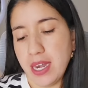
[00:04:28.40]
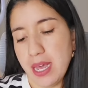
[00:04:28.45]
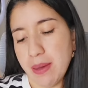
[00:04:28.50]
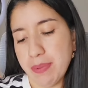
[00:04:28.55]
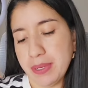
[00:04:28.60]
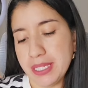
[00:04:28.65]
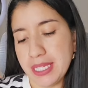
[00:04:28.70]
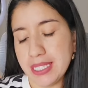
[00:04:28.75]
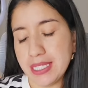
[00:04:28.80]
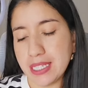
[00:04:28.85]

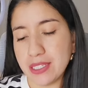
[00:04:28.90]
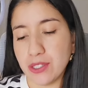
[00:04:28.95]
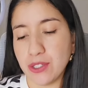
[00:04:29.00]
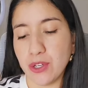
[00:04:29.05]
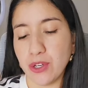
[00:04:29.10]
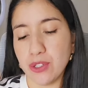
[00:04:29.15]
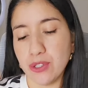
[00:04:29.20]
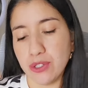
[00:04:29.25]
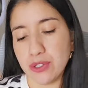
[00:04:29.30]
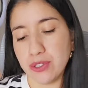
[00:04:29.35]
La
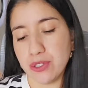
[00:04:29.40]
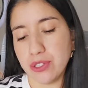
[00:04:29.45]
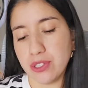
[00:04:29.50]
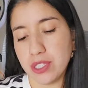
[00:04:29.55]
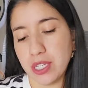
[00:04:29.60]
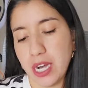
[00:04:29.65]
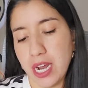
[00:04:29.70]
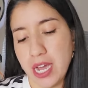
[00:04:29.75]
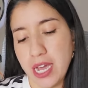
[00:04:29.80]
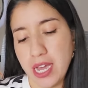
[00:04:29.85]
presentación
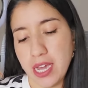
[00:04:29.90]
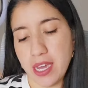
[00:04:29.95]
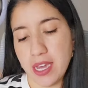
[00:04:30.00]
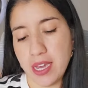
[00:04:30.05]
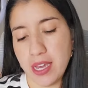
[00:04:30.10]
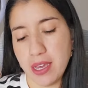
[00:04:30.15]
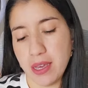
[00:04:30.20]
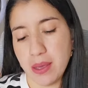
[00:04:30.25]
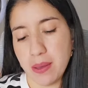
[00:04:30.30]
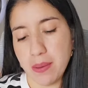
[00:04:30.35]
nos
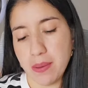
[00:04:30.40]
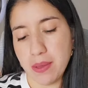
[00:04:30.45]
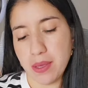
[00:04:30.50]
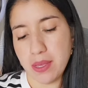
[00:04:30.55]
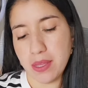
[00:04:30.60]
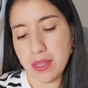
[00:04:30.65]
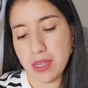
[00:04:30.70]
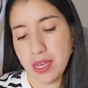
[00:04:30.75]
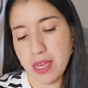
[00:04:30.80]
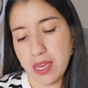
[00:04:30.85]
trae
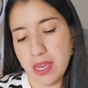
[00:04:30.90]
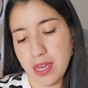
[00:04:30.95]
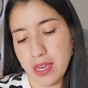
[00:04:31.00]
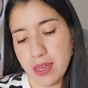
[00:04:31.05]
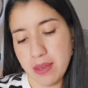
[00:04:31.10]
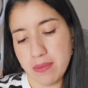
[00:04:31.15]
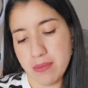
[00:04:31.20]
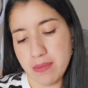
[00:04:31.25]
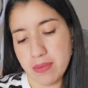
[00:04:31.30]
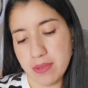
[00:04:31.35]

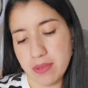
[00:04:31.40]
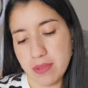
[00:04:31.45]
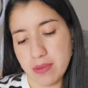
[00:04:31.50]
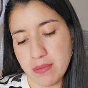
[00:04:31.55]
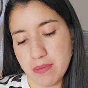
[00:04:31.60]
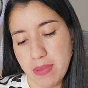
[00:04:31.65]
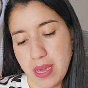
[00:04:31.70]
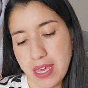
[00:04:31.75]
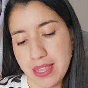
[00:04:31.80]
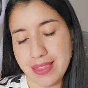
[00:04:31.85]

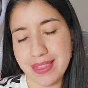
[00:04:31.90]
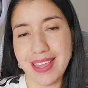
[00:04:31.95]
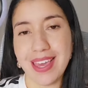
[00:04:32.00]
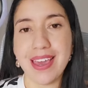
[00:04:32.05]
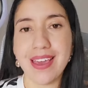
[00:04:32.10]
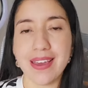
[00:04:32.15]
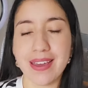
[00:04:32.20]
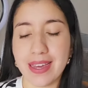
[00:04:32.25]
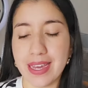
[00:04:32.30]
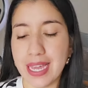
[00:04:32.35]

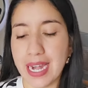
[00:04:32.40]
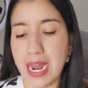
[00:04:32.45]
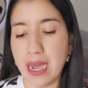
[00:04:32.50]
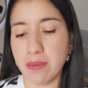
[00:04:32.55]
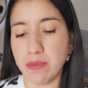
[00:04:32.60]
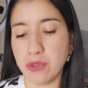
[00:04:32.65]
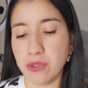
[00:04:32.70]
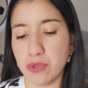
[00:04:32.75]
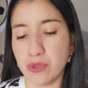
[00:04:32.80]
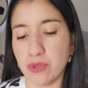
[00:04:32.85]
20
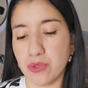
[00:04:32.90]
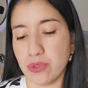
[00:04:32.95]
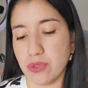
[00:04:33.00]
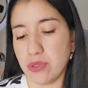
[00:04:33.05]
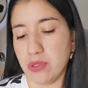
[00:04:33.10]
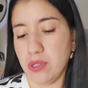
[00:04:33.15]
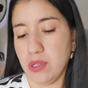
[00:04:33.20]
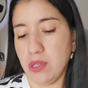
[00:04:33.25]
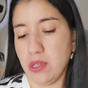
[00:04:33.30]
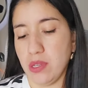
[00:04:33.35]
gramos.
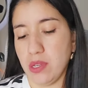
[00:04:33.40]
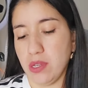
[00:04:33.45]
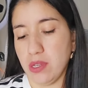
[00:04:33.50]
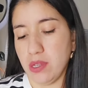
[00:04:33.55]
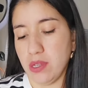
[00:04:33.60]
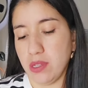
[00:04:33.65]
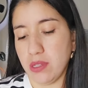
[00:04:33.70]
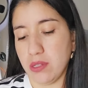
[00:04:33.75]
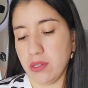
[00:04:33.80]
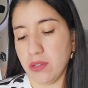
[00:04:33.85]

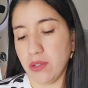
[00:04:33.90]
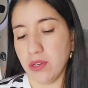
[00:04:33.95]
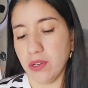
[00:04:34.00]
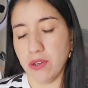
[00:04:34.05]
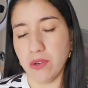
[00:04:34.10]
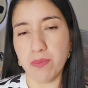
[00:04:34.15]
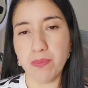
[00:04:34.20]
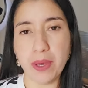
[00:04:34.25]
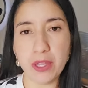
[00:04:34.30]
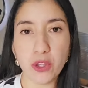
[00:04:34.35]

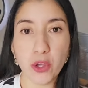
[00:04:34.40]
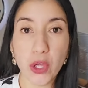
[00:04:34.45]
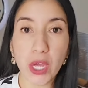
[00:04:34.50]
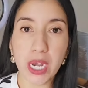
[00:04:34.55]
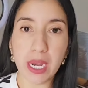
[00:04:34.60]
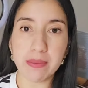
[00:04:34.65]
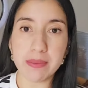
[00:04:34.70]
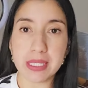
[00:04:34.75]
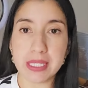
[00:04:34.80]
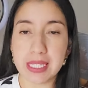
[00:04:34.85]
Menos
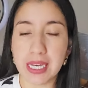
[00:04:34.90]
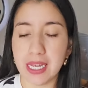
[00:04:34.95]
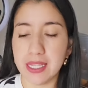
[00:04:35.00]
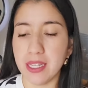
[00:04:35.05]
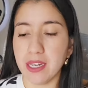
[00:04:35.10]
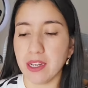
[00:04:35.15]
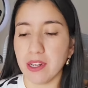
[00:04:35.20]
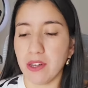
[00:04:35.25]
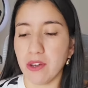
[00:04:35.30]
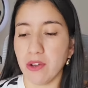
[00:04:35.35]
de la
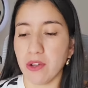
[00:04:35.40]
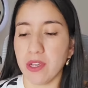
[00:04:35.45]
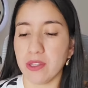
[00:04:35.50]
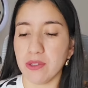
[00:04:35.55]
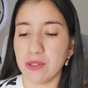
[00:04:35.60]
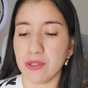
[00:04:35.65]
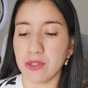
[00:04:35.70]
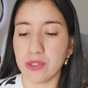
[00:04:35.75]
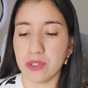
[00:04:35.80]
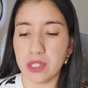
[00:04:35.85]
mitad de lo que
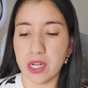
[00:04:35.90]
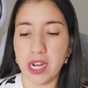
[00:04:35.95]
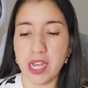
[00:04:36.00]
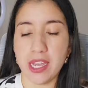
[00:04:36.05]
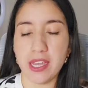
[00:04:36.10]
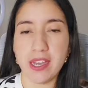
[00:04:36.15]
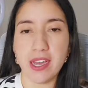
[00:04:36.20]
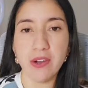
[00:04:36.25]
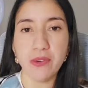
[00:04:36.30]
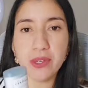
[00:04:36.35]
nos
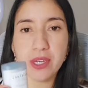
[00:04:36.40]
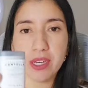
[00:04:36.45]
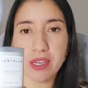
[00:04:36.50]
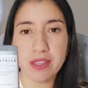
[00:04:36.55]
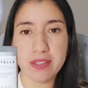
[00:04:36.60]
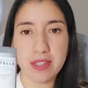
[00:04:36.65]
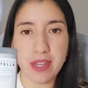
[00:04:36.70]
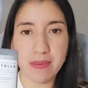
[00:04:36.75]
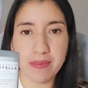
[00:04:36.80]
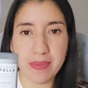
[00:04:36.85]
trae. y
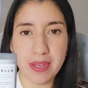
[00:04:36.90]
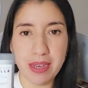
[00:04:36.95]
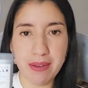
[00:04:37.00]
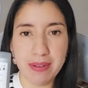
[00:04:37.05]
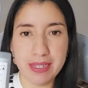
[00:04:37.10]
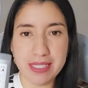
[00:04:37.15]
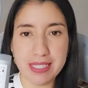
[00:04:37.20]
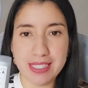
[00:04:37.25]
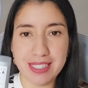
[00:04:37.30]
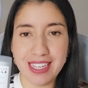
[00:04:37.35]
aquí está.
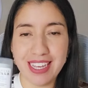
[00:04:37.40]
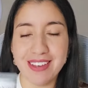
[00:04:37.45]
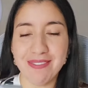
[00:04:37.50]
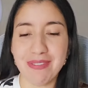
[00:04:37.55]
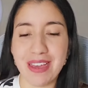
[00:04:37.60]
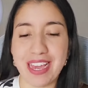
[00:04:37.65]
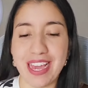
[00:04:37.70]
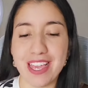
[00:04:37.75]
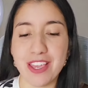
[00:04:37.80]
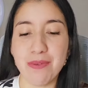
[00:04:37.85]
Es bastante
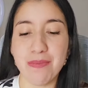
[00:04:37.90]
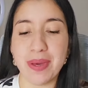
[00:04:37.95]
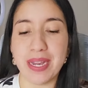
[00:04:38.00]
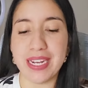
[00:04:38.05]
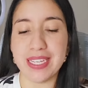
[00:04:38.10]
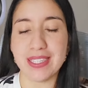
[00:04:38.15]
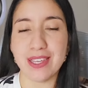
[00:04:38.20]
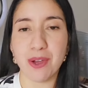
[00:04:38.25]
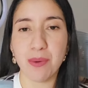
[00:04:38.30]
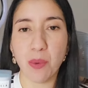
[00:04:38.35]
pequeño,
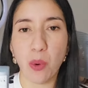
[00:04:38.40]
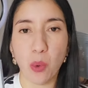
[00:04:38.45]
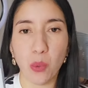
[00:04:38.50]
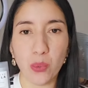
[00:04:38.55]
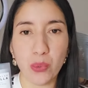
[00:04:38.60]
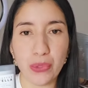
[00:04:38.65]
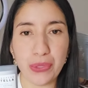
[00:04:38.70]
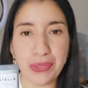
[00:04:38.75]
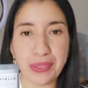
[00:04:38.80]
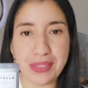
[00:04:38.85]
parece como
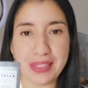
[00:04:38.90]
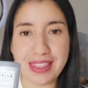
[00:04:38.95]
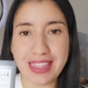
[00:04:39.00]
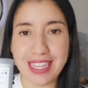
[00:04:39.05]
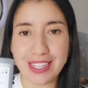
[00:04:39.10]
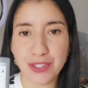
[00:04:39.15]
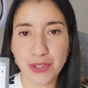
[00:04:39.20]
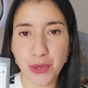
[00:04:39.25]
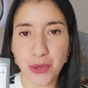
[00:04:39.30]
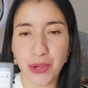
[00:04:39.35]
un
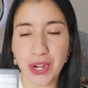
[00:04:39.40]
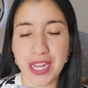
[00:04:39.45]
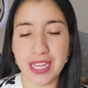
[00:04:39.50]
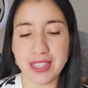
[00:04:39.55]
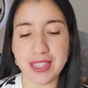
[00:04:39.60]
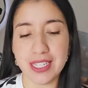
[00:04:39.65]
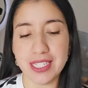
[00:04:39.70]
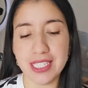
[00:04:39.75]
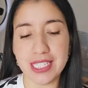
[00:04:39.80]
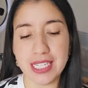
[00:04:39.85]

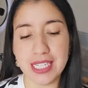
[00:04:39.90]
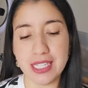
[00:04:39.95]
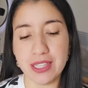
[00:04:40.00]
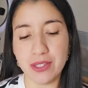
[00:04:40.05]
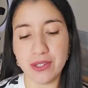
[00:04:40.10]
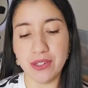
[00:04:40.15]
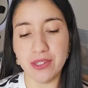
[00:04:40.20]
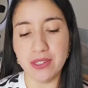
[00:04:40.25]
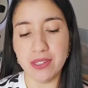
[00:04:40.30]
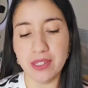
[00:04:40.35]
desodorante
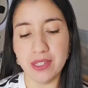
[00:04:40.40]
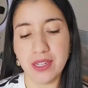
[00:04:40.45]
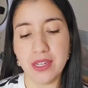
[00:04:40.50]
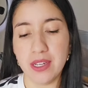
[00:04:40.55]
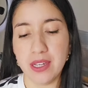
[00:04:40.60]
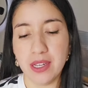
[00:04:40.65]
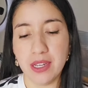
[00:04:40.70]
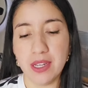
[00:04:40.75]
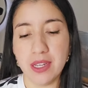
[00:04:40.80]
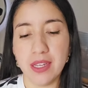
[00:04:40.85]
chiquito.
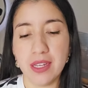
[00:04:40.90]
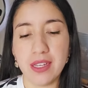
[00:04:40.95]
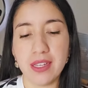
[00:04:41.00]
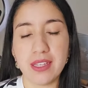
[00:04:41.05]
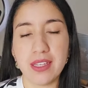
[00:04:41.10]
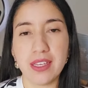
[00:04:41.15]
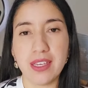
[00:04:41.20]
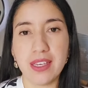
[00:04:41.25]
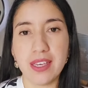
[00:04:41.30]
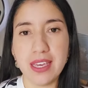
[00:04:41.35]

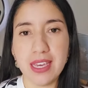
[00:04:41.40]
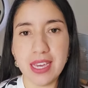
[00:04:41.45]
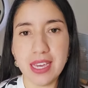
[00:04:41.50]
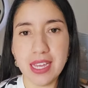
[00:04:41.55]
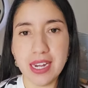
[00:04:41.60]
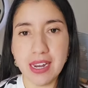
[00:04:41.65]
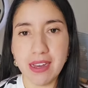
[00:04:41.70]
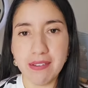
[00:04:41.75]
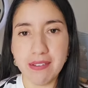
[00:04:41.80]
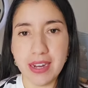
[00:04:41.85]

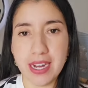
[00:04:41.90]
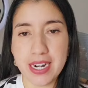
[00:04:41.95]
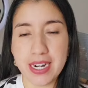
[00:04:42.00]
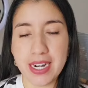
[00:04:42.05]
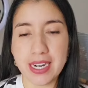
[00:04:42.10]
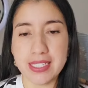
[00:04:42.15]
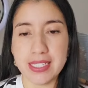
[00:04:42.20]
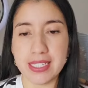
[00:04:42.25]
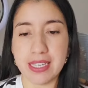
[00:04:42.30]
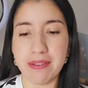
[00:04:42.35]
Y la
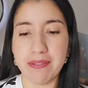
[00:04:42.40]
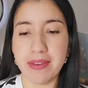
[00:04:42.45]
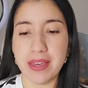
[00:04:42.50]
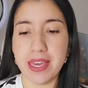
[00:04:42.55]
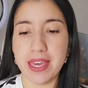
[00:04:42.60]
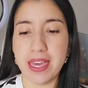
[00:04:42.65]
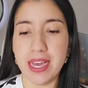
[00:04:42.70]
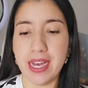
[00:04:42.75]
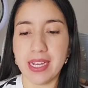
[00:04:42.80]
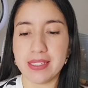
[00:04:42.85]
barra se
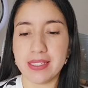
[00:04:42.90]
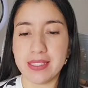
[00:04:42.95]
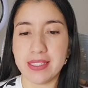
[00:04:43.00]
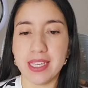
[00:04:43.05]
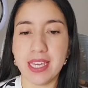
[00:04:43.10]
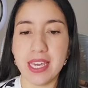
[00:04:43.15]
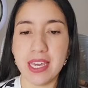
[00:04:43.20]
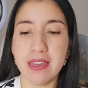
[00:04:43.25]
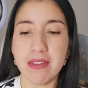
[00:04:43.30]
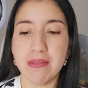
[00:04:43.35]
ve
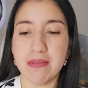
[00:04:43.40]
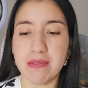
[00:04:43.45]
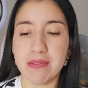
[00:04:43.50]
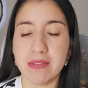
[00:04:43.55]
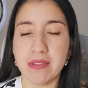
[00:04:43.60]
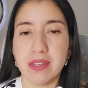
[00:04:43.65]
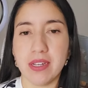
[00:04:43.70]
así.